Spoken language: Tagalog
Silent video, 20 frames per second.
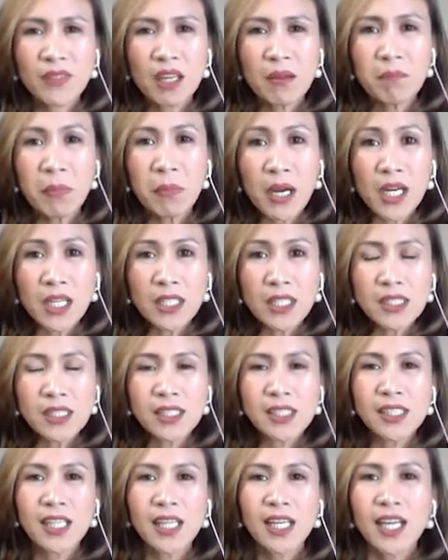But
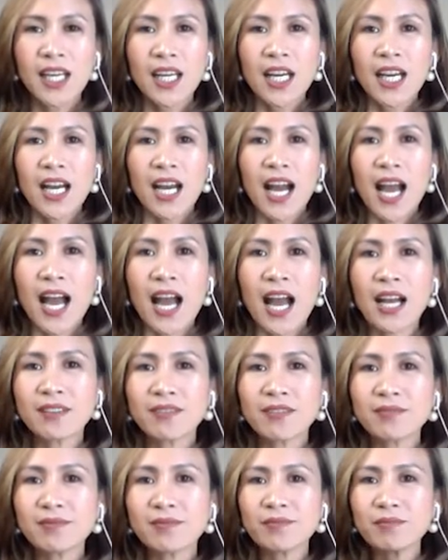ang
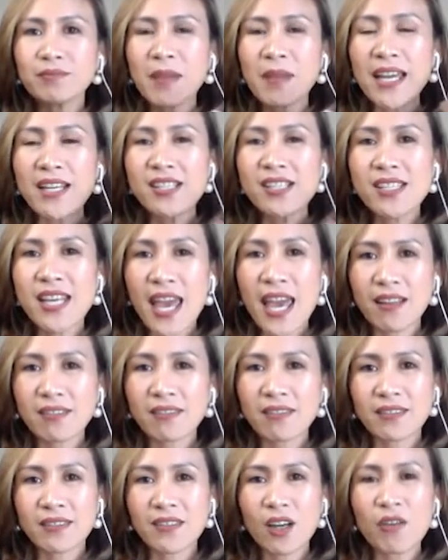mindset
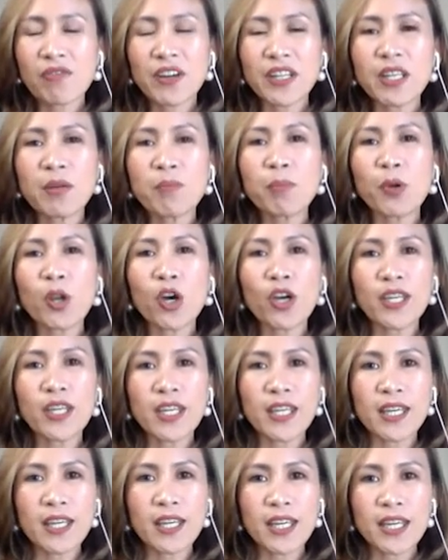of an
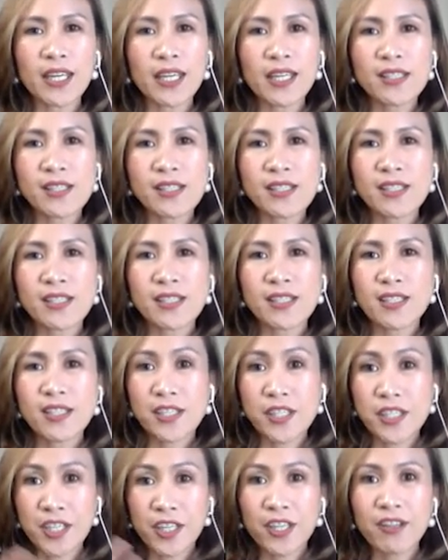employee is the
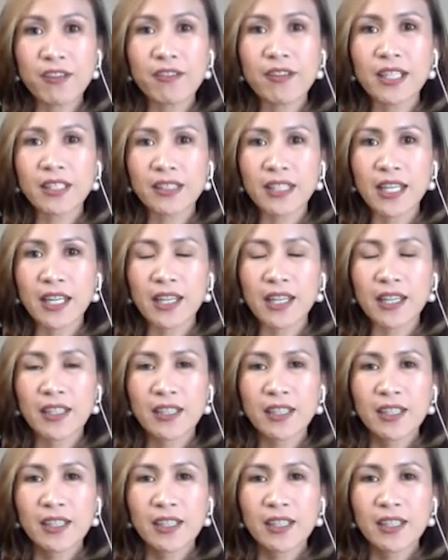security